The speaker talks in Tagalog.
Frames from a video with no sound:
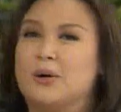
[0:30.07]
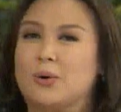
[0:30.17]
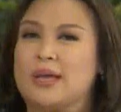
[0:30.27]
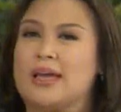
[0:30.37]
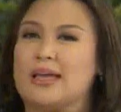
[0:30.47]

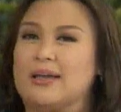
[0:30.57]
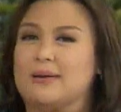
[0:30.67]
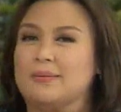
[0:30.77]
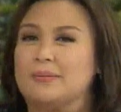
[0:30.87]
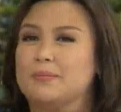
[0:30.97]

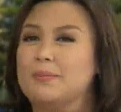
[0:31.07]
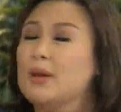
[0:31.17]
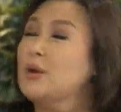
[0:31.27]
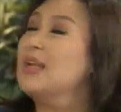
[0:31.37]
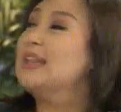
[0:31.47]
Okay.
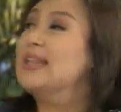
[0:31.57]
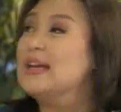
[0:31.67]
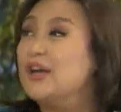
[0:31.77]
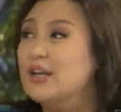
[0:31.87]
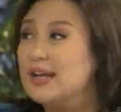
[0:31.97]
Pero hindi
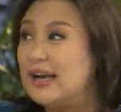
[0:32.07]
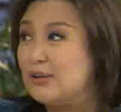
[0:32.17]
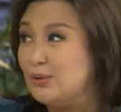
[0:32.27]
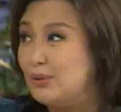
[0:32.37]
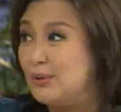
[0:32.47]
kayo
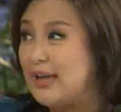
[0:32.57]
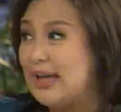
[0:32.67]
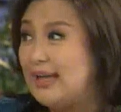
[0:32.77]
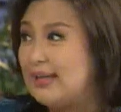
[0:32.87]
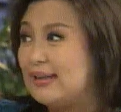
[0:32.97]

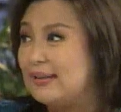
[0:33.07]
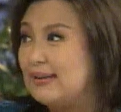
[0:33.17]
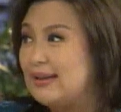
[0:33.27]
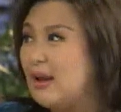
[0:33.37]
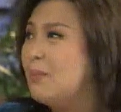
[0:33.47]
nagkatuluyan.
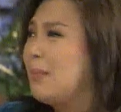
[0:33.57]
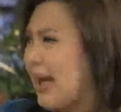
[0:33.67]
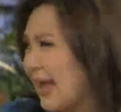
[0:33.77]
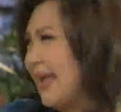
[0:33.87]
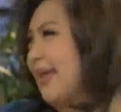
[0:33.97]

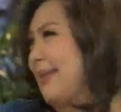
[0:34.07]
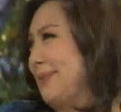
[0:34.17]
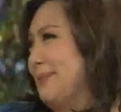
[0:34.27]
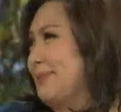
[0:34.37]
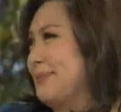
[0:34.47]
Bakit?